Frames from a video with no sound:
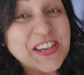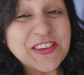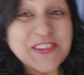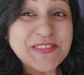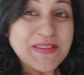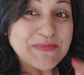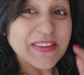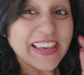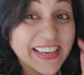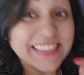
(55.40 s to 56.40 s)
क्योंकि मैं
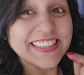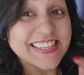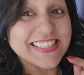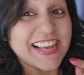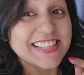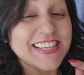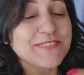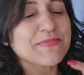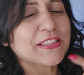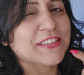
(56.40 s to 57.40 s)
अपनी हेल्थ के साथ
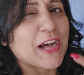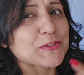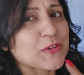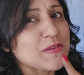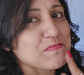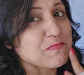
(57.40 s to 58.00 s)
साथ मैं दांतों का